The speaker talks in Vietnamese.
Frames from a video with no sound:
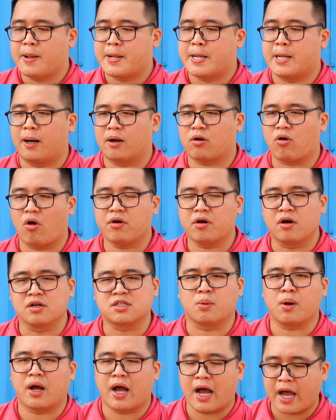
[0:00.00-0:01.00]
Con
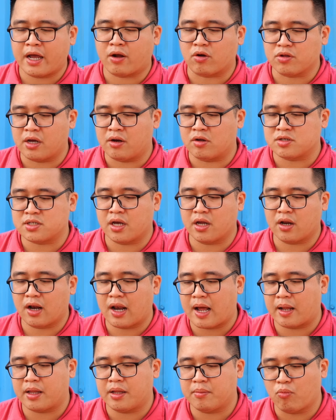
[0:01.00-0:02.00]
R6 Mark II có thể nó sẽ
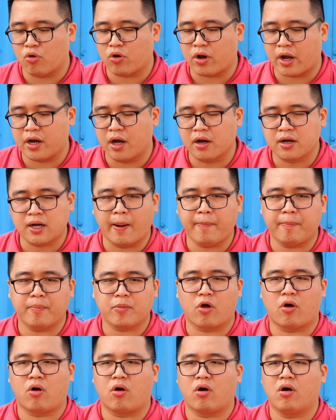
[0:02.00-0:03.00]
là một cái nâng cấp
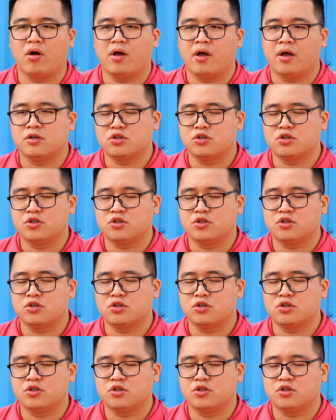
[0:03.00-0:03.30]
nó